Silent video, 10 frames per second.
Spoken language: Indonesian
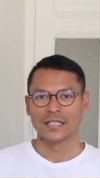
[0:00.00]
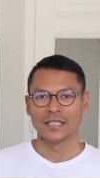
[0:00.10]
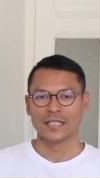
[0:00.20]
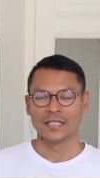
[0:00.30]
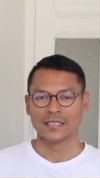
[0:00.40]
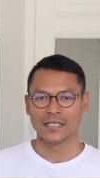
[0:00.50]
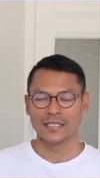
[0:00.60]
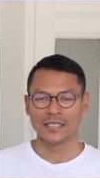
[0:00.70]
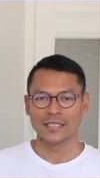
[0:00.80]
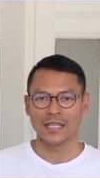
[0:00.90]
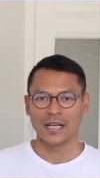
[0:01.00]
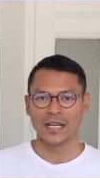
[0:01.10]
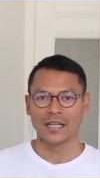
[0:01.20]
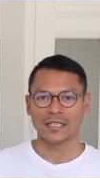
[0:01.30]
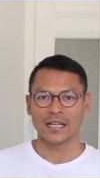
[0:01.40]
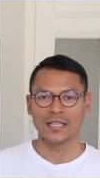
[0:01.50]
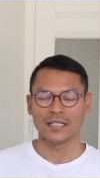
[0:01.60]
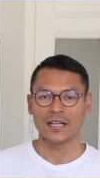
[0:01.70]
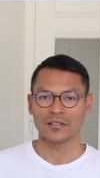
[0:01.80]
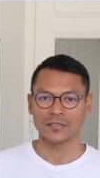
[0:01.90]
Uh, jadi uh,
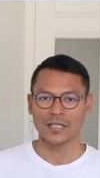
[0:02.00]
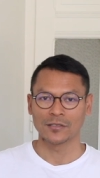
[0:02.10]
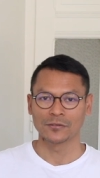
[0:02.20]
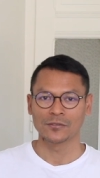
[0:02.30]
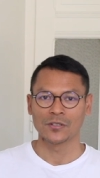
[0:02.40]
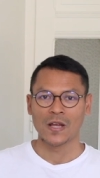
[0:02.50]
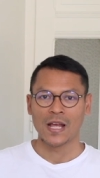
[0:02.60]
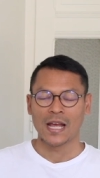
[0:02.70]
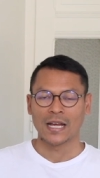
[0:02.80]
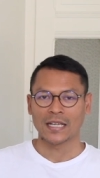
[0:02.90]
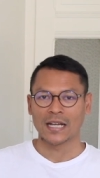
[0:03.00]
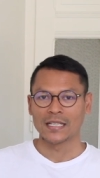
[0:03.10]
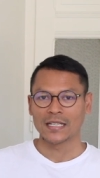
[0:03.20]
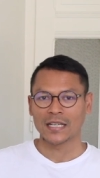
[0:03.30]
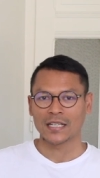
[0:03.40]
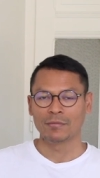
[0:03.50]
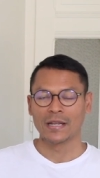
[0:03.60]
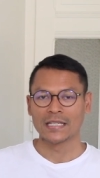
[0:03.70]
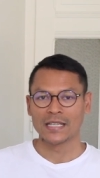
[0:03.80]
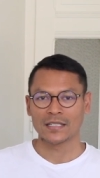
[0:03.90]
kalian harus tahu kalian akan
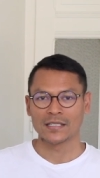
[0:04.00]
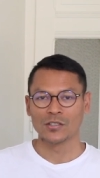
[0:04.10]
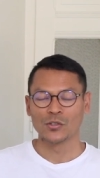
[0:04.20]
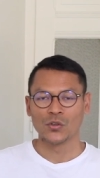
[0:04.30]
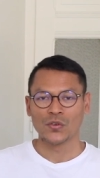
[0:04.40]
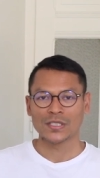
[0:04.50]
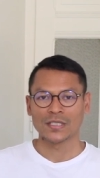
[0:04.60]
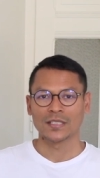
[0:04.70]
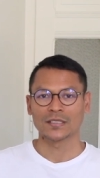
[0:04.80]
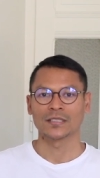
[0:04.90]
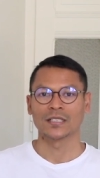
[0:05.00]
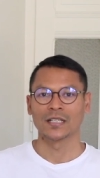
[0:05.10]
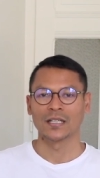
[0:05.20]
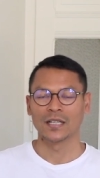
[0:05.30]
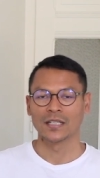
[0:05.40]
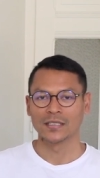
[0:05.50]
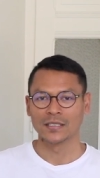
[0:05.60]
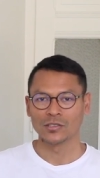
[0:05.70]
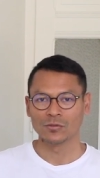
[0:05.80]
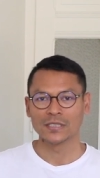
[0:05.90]
belajar di universitas uh, di
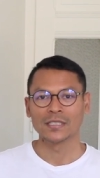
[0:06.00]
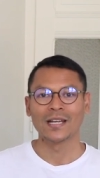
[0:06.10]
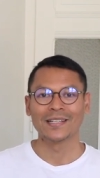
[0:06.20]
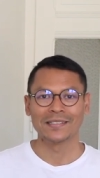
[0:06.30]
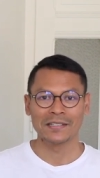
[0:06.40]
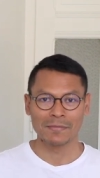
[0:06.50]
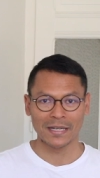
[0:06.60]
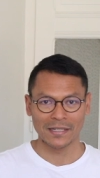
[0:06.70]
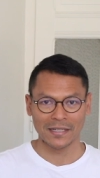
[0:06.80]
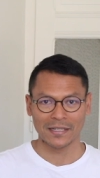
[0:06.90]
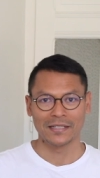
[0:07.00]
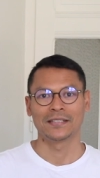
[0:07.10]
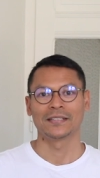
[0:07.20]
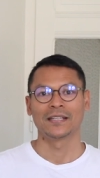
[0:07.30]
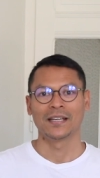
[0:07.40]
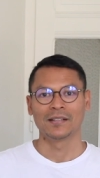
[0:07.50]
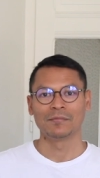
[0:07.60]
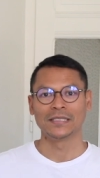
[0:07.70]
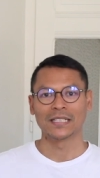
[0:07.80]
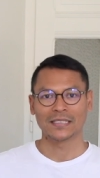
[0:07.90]
Swiss di mana.
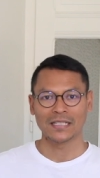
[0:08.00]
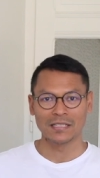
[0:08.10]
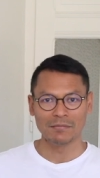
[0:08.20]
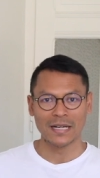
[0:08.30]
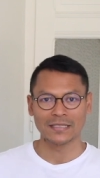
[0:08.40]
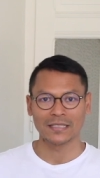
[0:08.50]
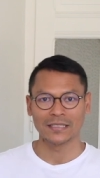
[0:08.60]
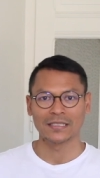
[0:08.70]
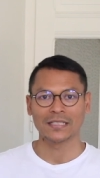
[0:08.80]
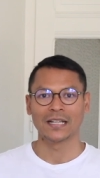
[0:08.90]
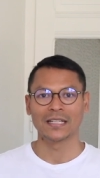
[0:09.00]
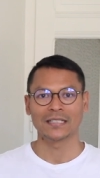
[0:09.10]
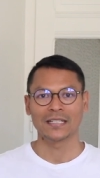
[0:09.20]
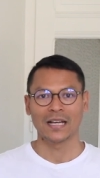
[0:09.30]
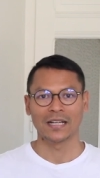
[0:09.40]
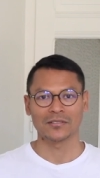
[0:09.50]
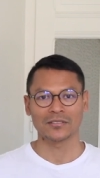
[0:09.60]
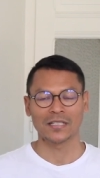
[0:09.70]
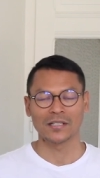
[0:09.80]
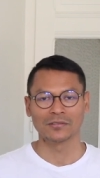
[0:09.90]
Misalkan di Basel, kalian
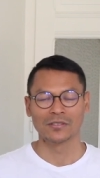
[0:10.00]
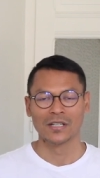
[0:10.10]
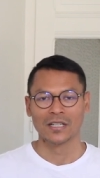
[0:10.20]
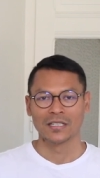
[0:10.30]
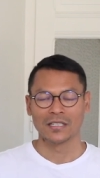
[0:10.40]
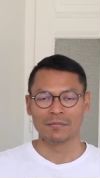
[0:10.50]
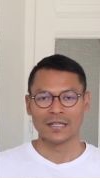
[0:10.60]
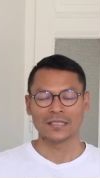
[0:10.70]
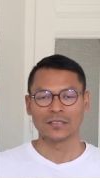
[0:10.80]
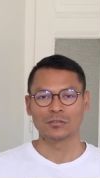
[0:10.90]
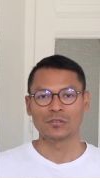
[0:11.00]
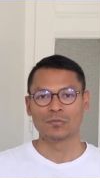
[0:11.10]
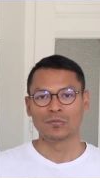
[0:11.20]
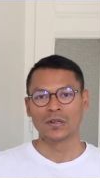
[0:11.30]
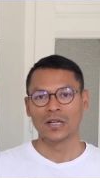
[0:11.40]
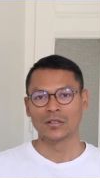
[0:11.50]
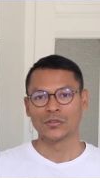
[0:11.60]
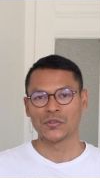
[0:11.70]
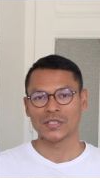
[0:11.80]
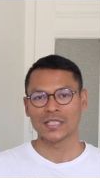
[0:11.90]
harus tahu di Basel itu uh,
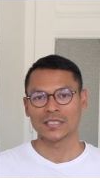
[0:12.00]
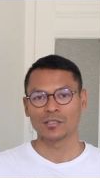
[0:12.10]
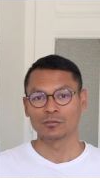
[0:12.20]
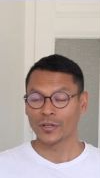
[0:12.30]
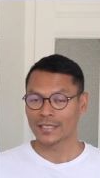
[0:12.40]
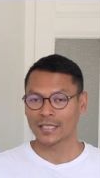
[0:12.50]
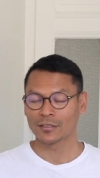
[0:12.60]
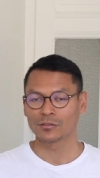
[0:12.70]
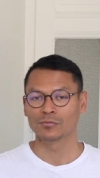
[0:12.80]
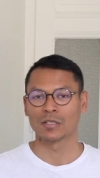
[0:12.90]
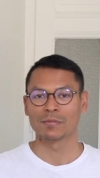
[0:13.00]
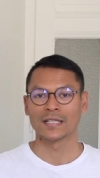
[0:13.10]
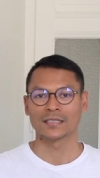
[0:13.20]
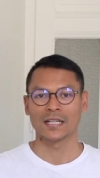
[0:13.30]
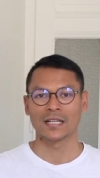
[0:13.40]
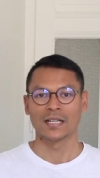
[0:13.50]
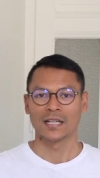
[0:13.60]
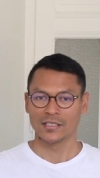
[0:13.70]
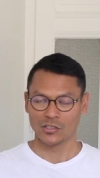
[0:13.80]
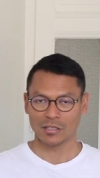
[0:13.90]
universitasnya untuk S1 berbahasa
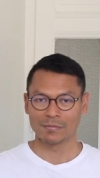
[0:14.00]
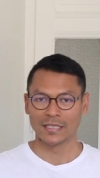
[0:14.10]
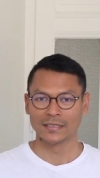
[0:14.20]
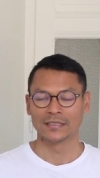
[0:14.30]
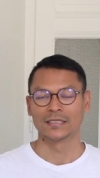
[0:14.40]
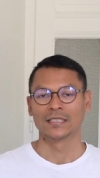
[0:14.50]
Jerman.